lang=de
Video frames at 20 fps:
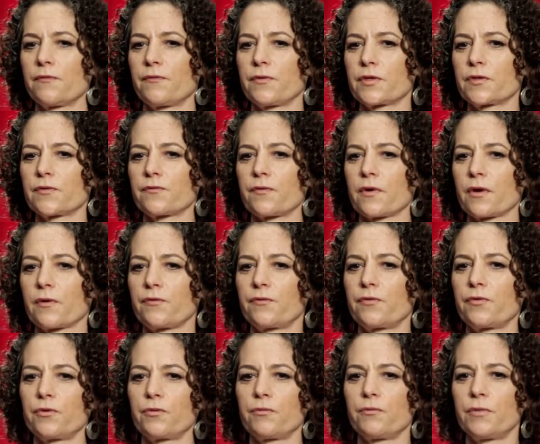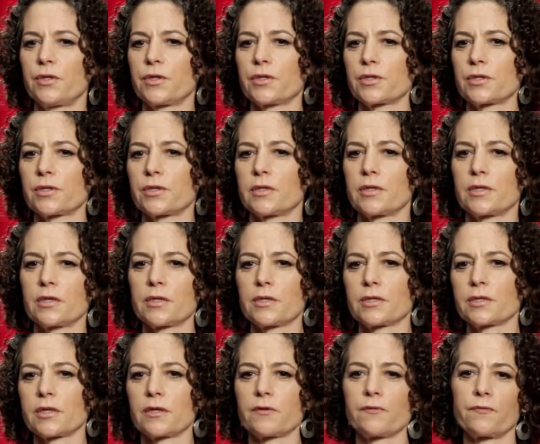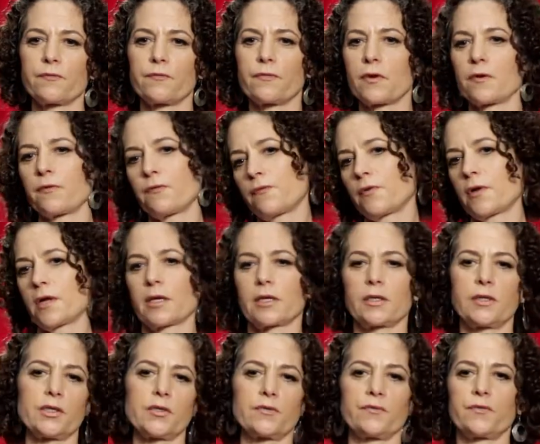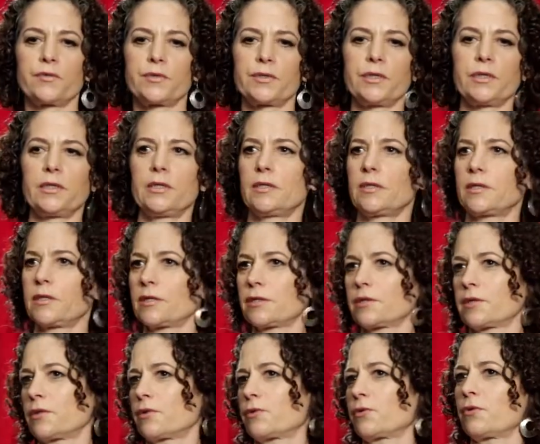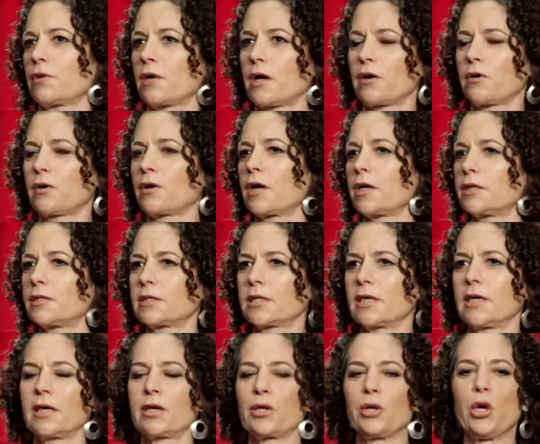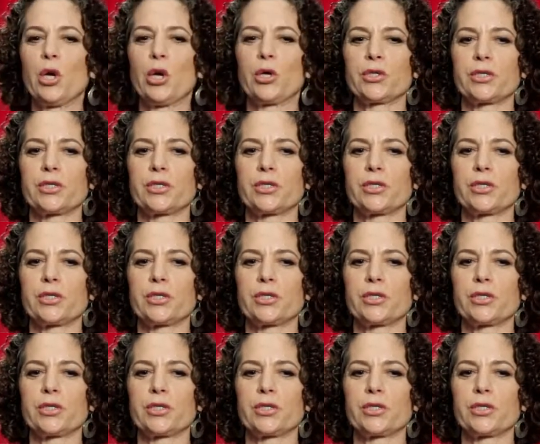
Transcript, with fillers: was war für mich interessant, war vielleicht nicht für sie interessant und auch ganz gegen.